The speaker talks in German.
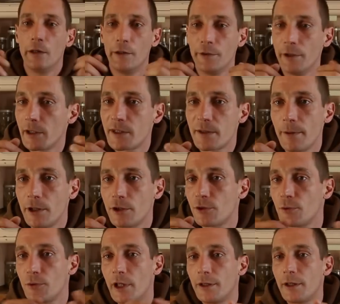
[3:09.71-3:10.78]
Und nach zwei
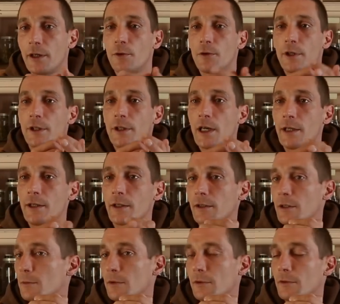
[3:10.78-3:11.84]
Stunden hat der Original,
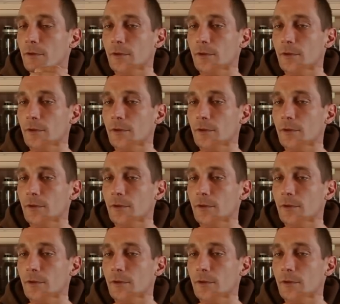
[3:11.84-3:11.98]
nachdem